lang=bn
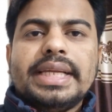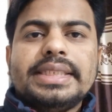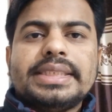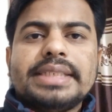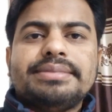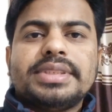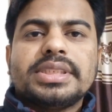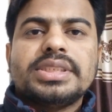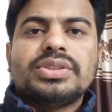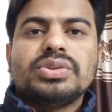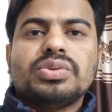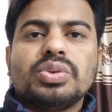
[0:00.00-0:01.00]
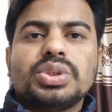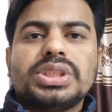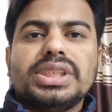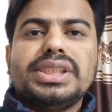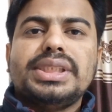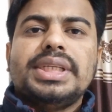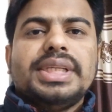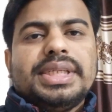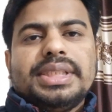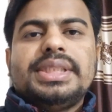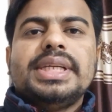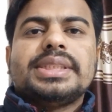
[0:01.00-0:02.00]
এই টাইপসের কিছু কোশ্চেন
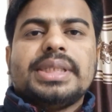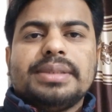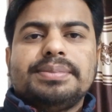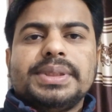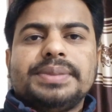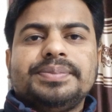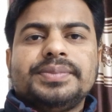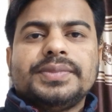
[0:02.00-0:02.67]
দেয়া থাকবে